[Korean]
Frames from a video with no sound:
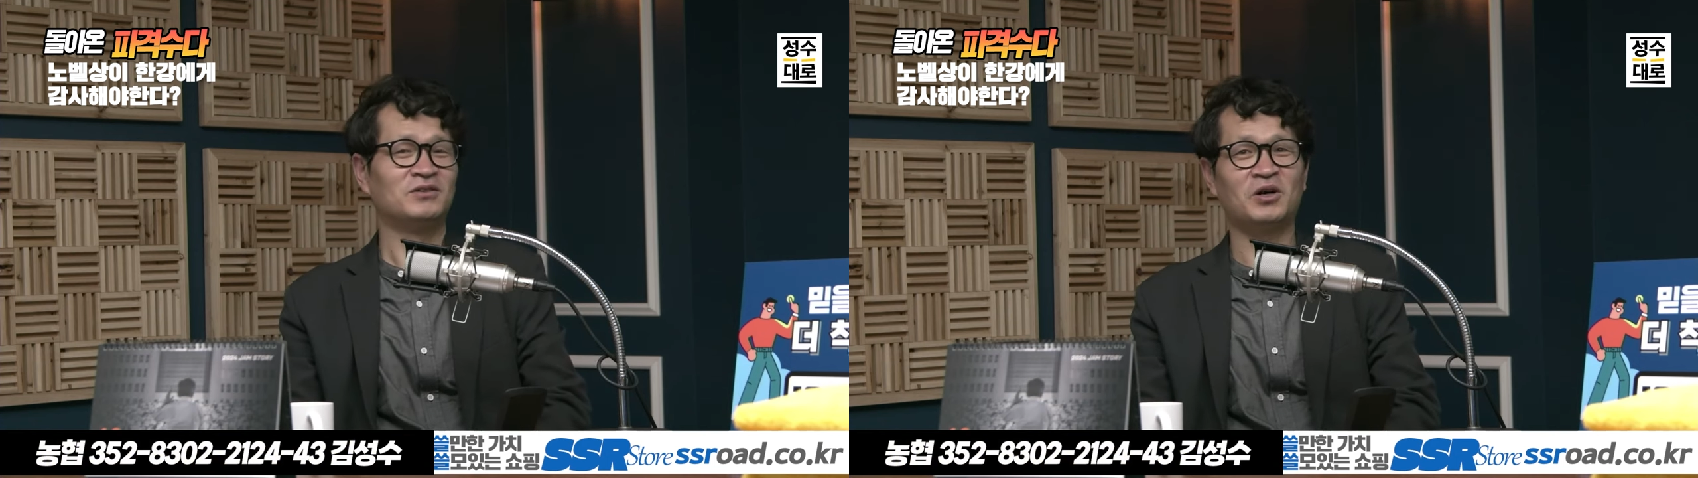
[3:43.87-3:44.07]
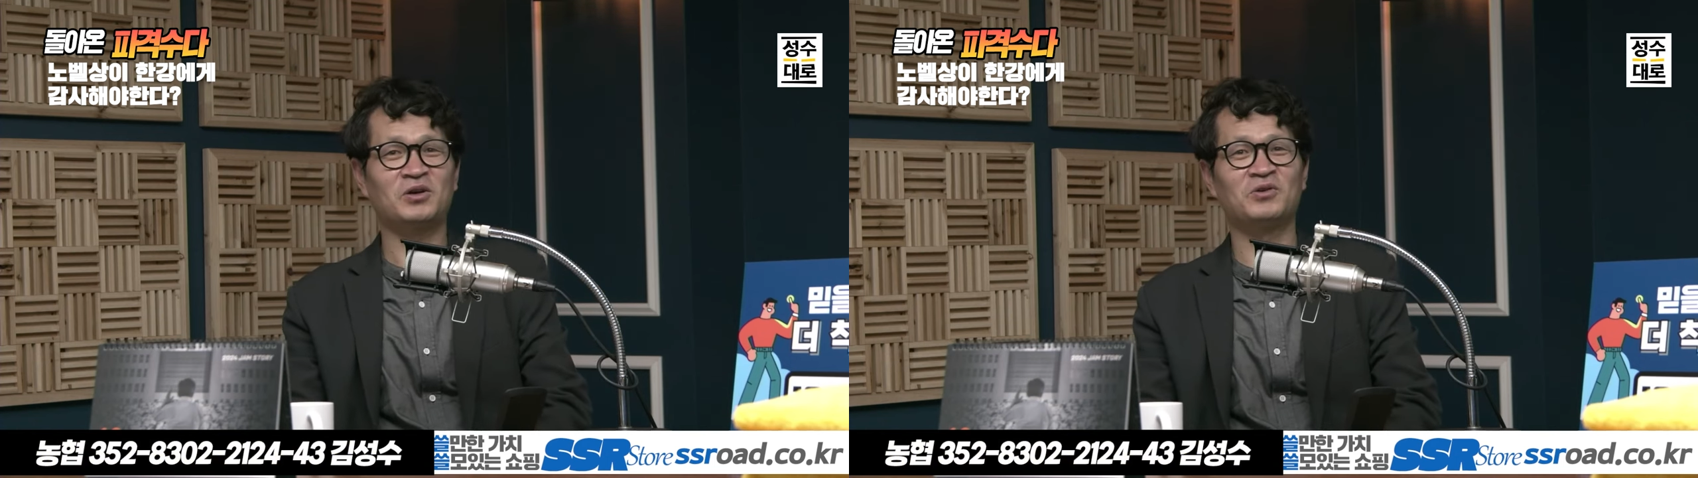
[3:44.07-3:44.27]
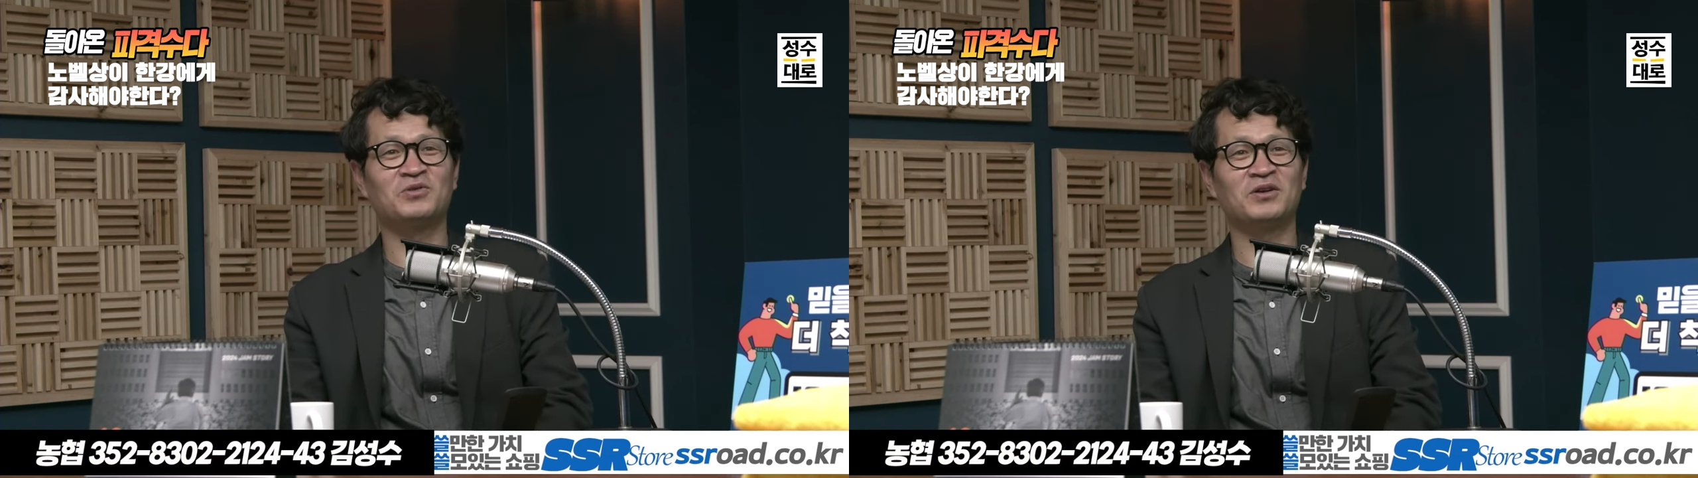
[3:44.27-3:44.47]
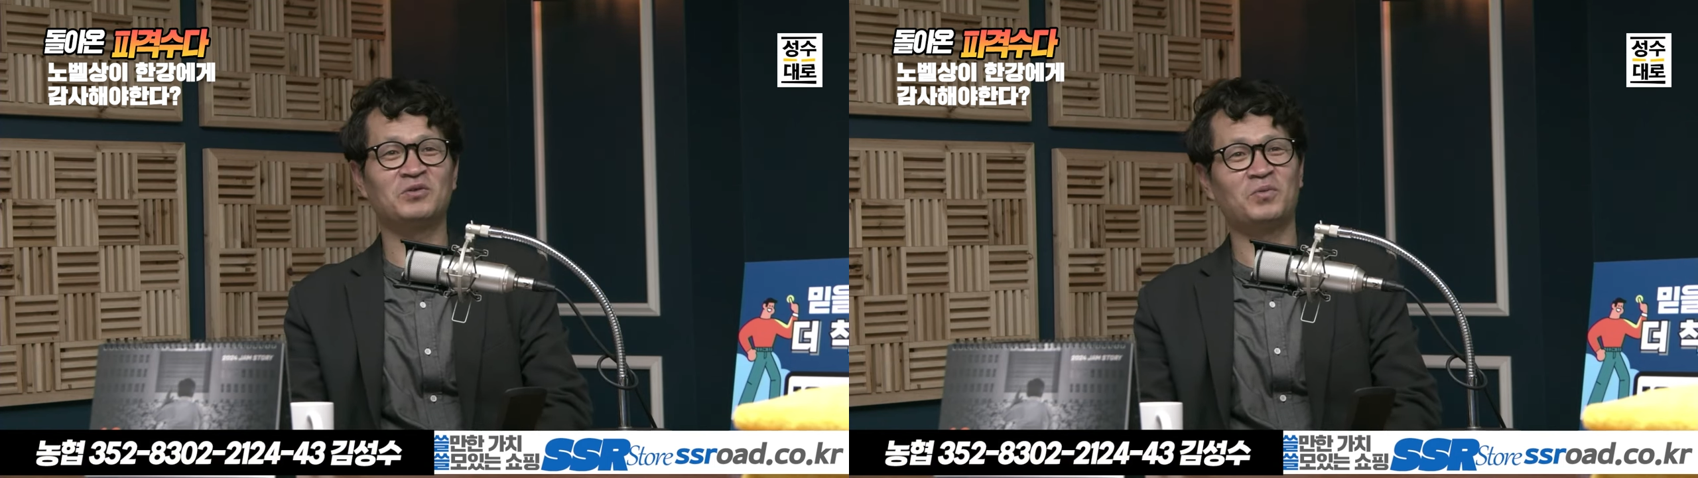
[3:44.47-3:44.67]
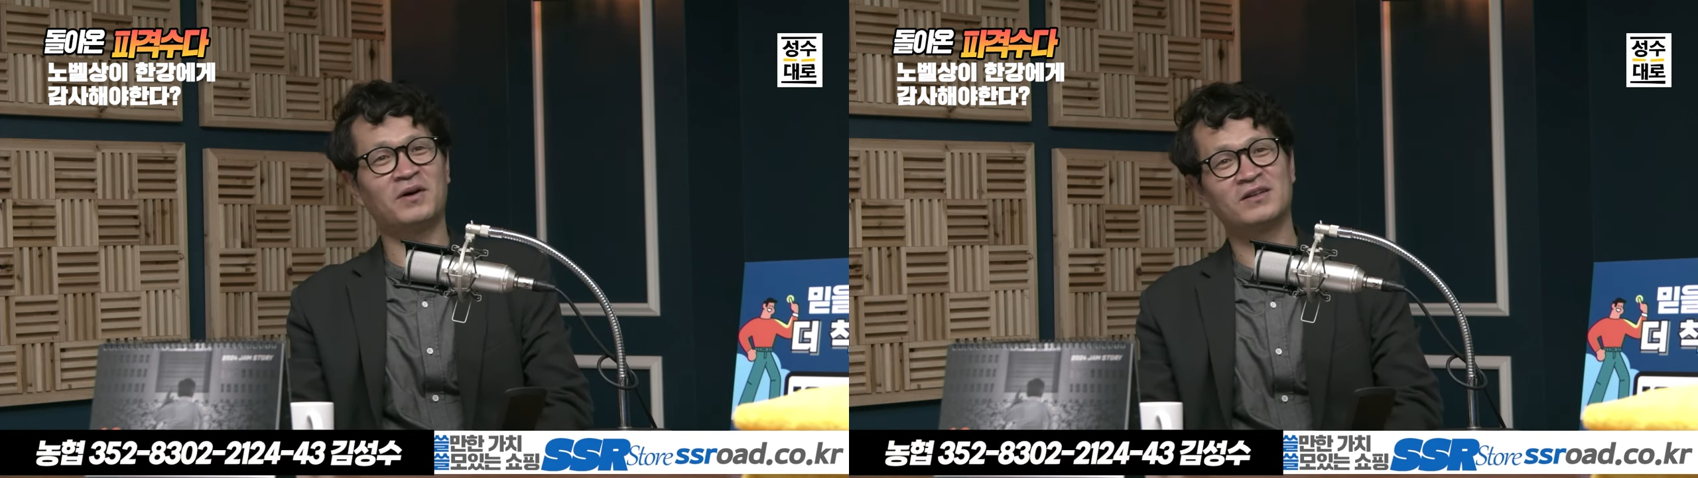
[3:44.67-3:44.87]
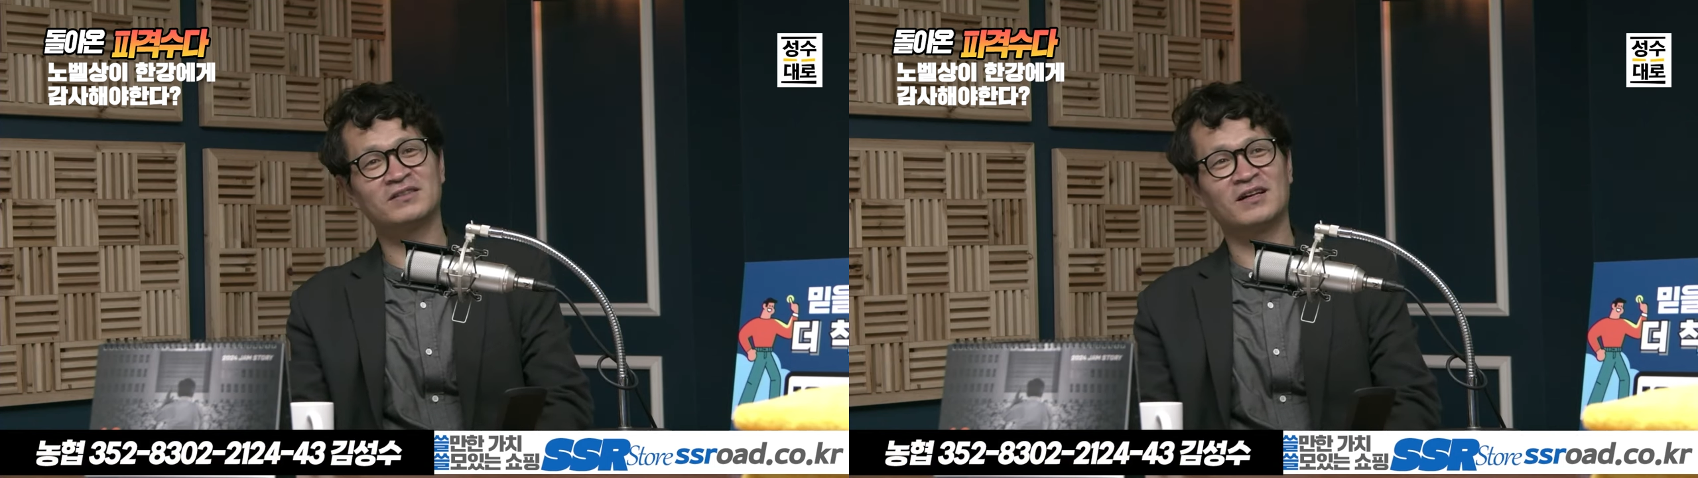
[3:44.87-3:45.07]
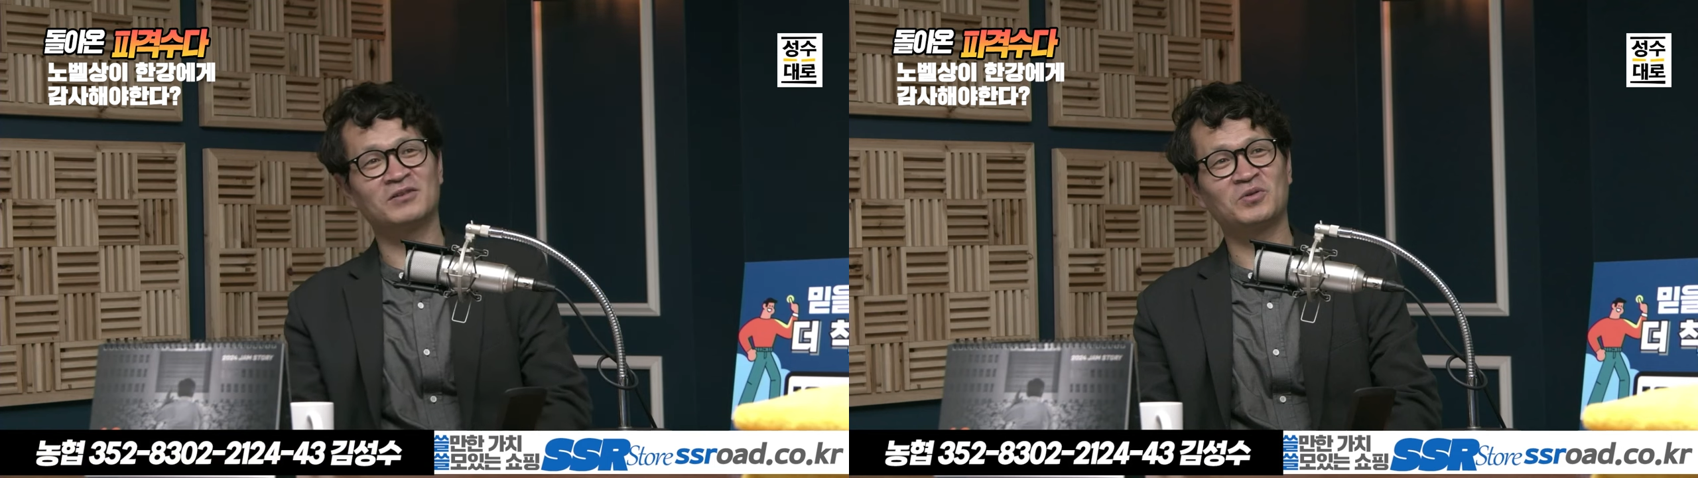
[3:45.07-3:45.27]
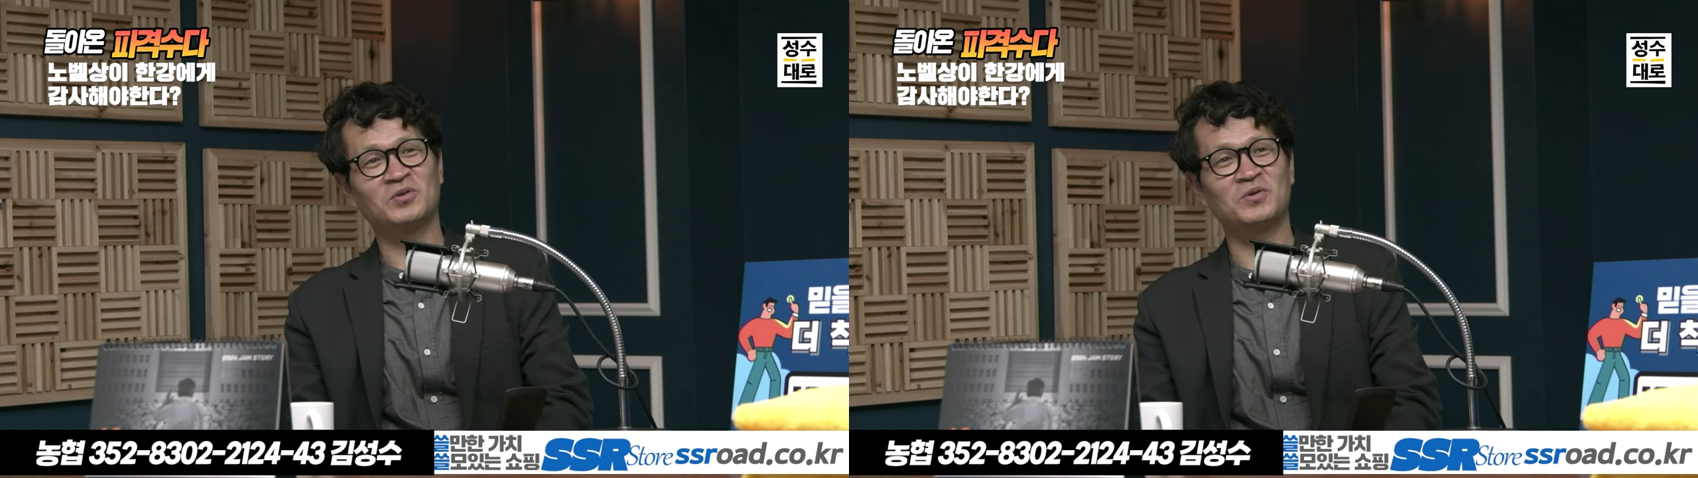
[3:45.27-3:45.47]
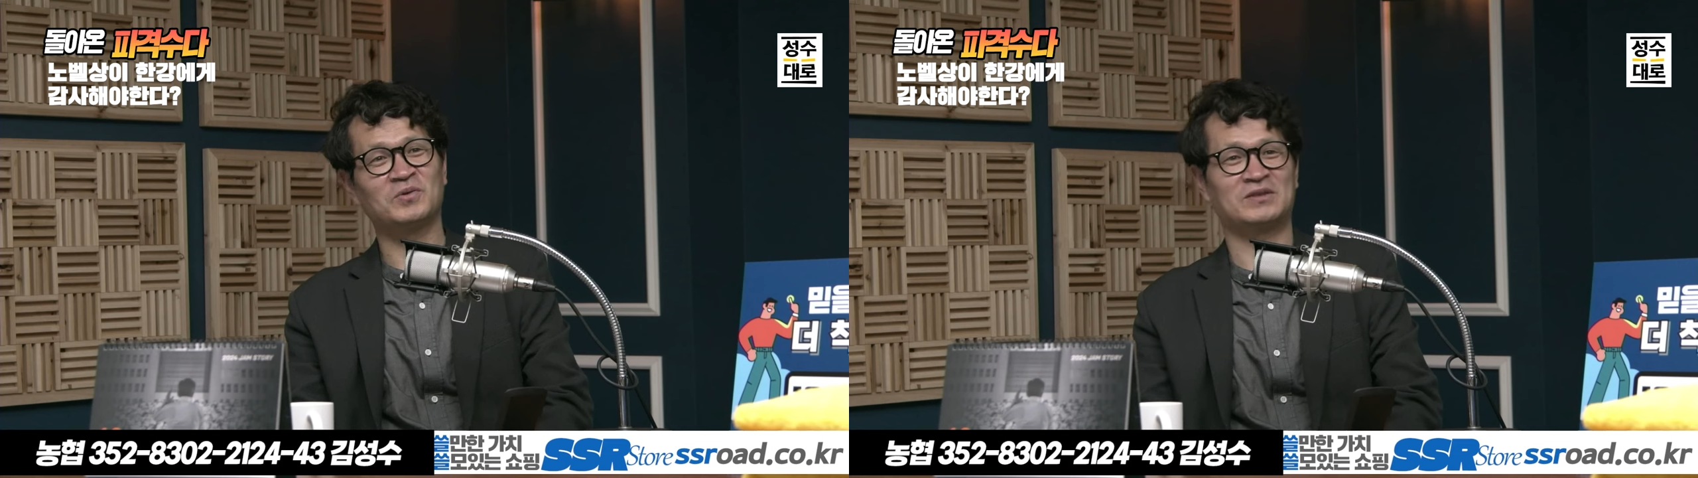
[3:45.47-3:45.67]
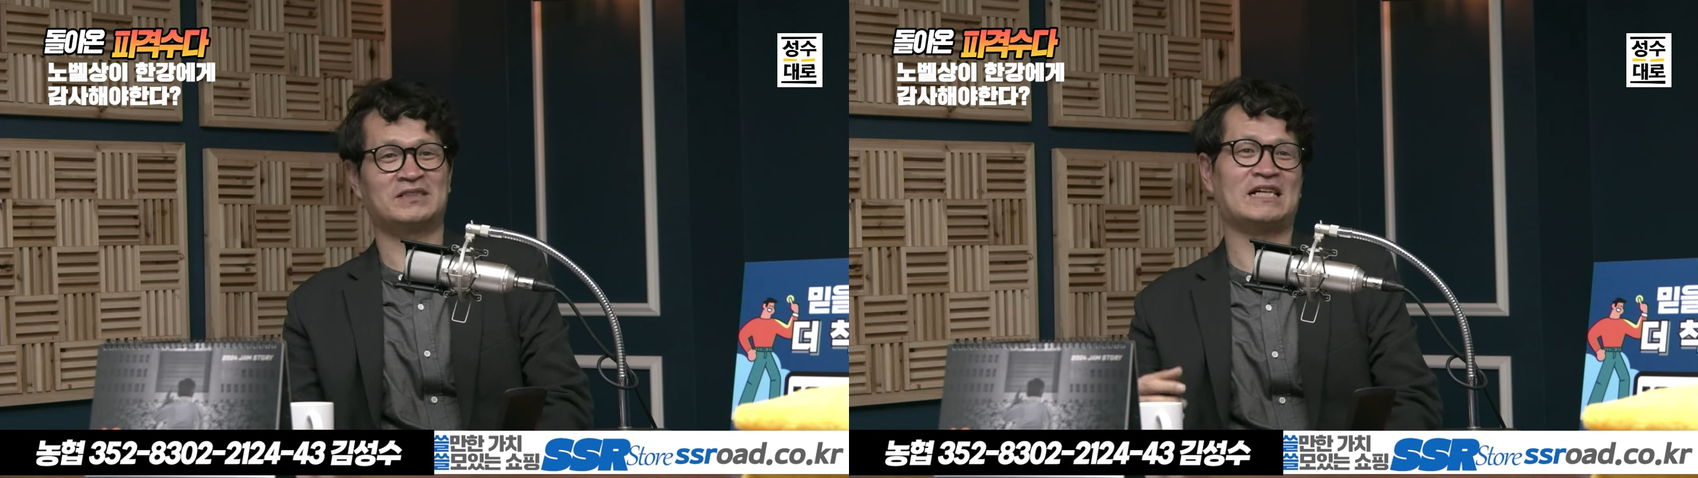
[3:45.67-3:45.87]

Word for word: 그러니까 결국엔 노벨상도